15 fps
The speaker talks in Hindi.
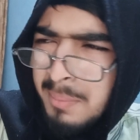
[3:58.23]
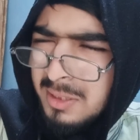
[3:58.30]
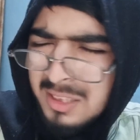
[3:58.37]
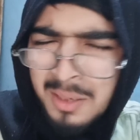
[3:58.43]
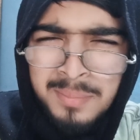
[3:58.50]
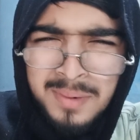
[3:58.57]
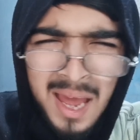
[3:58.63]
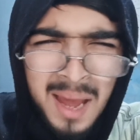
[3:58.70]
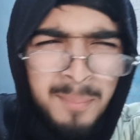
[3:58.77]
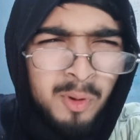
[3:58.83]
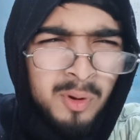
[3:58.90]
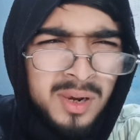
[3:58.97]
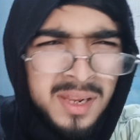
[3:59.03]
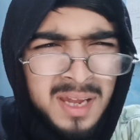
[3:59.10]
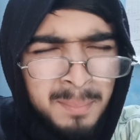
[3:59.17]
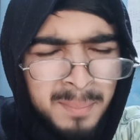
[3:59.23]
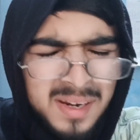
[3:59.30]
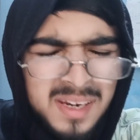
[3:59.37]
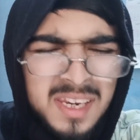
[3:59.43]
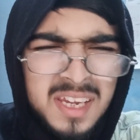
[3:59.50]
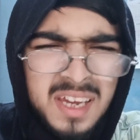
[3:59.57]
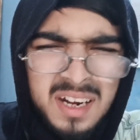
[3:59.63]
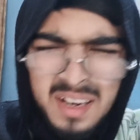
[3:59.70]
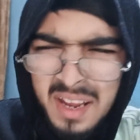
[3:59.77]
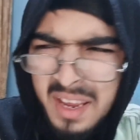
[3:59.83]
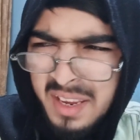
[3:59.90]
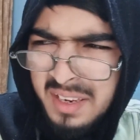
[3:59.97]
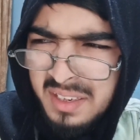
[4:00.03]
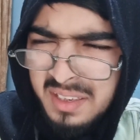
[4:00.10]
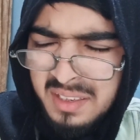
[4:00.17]
मतलब ना बोलने का मन नहीं कर रहा
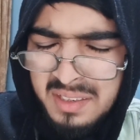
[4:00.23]
है